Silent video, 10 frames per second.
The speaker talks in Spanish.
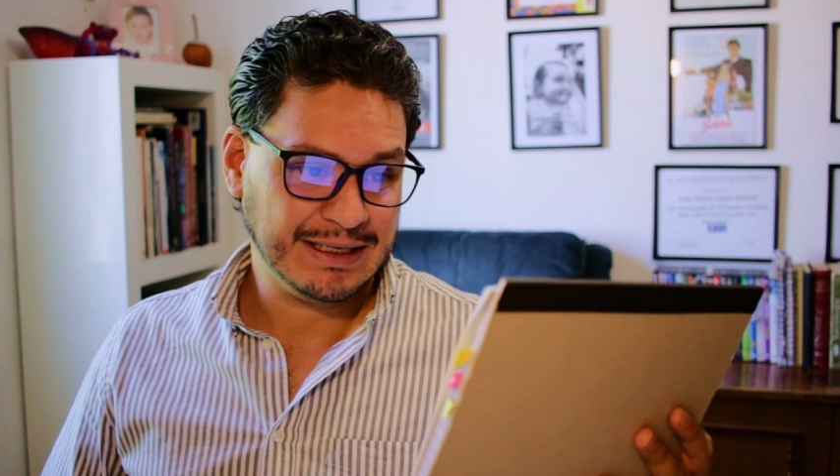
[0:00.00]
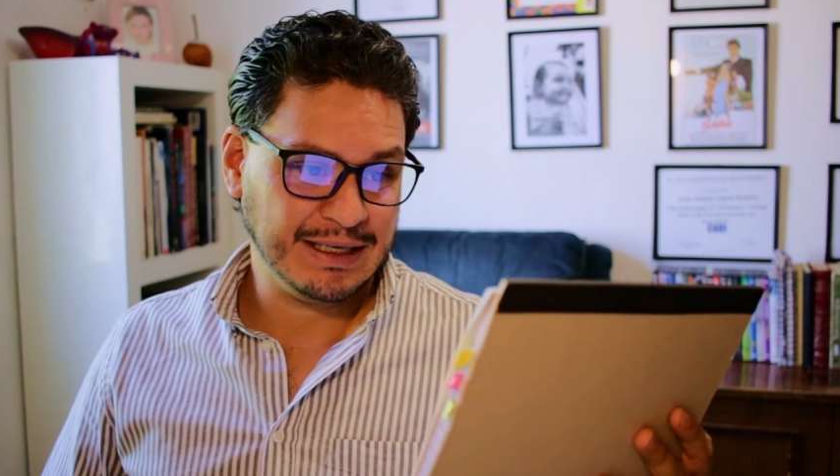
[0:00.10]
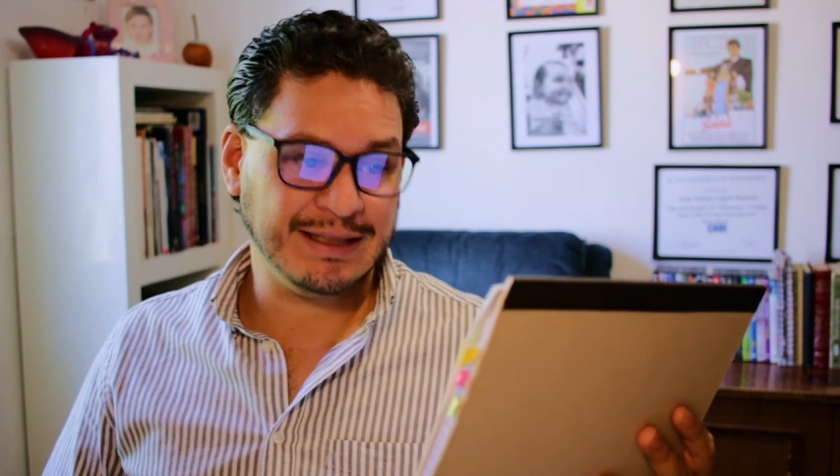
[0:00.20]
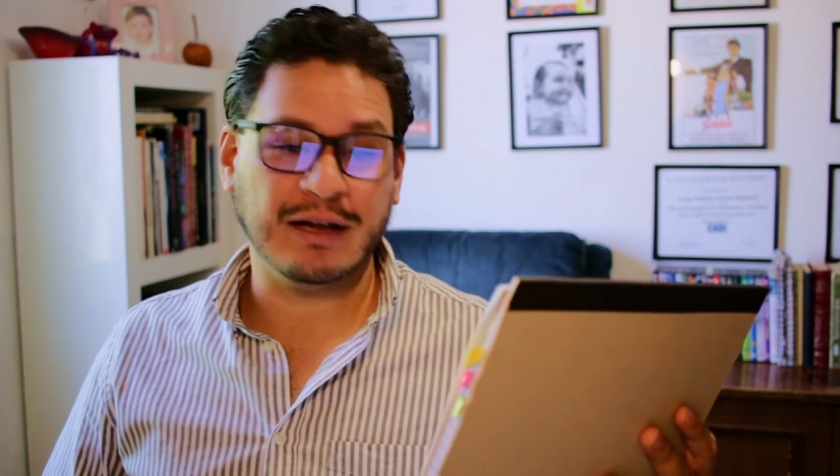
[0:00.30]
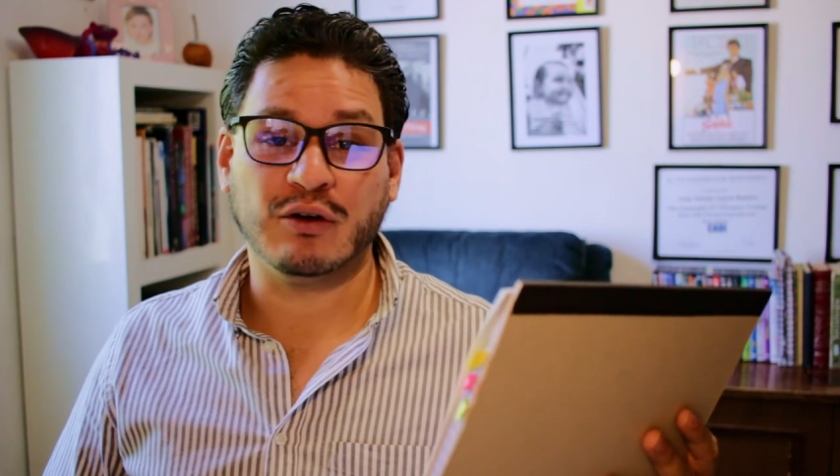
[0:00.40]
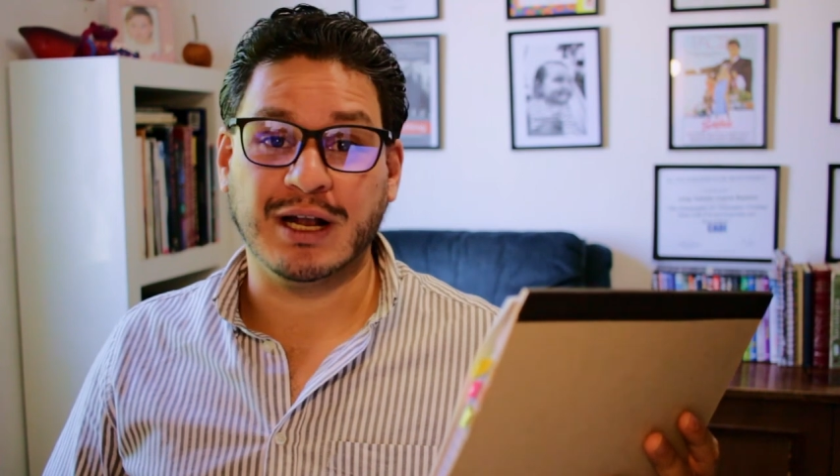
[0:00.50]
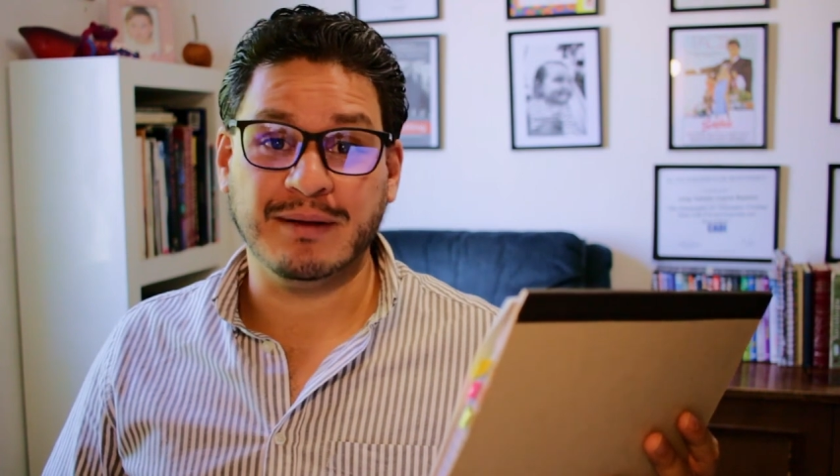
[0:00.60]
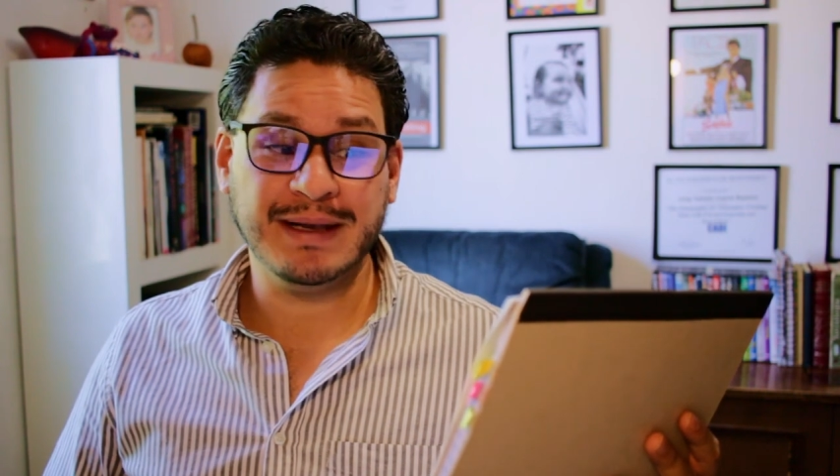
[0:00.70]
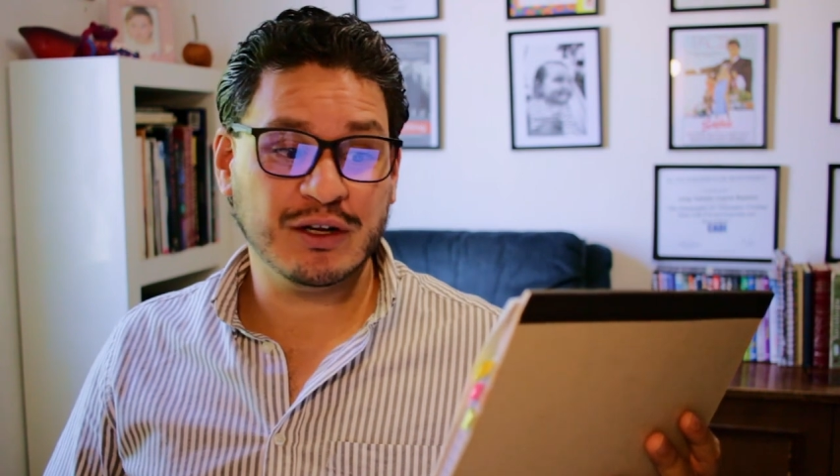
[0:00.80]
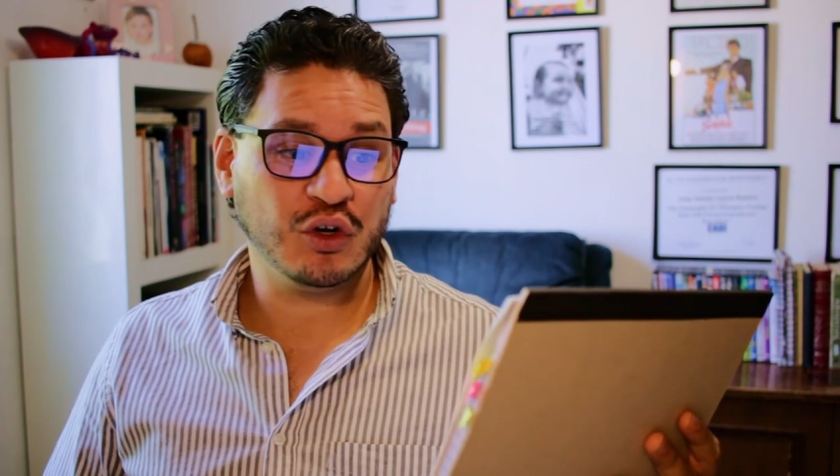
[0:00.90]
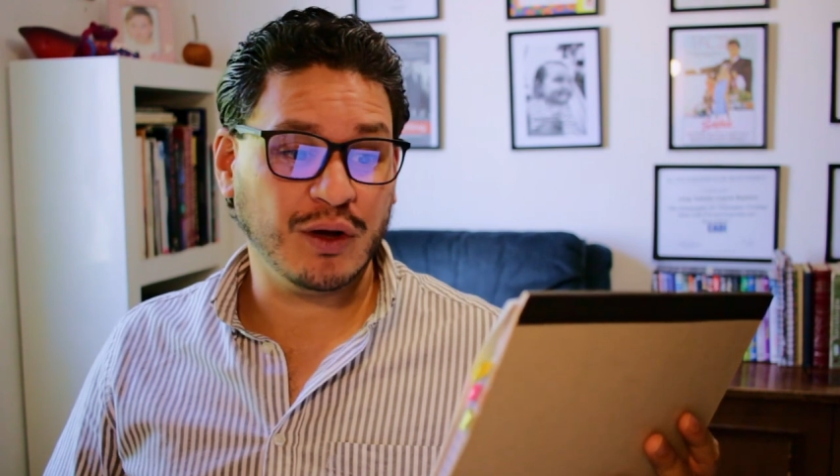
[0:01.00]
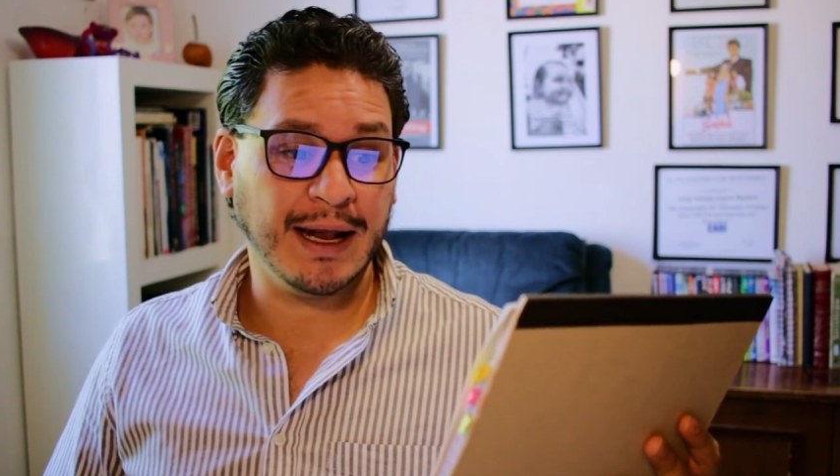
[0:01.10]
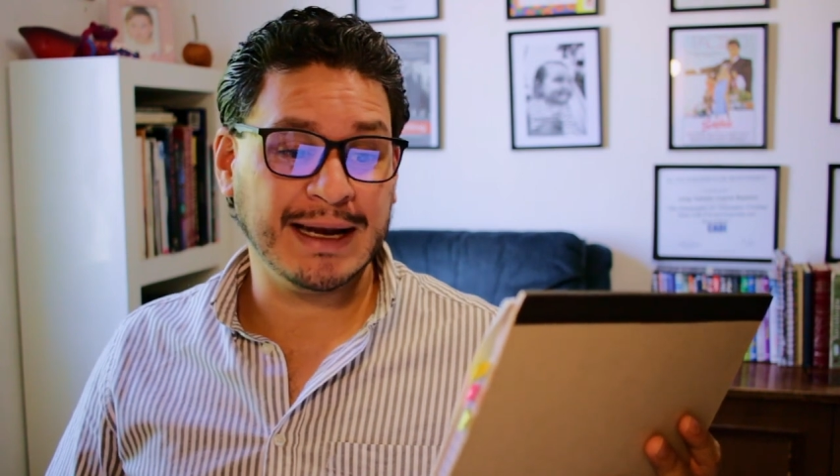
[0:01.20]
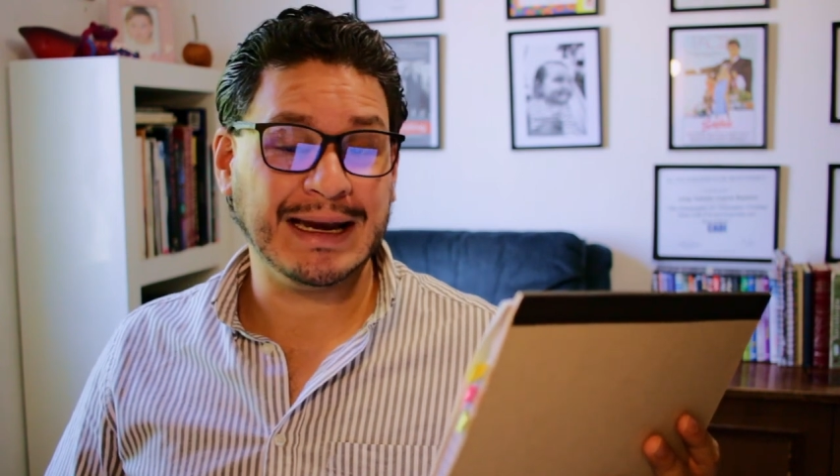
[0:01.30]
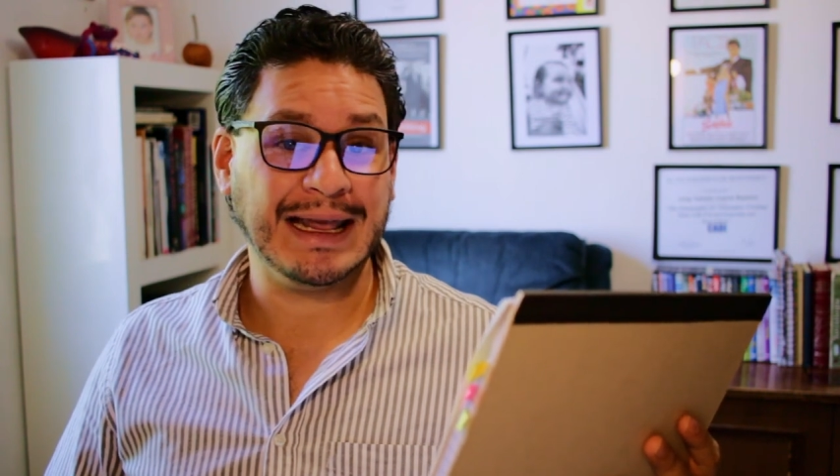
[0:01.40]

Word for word: Ítalo Calvino en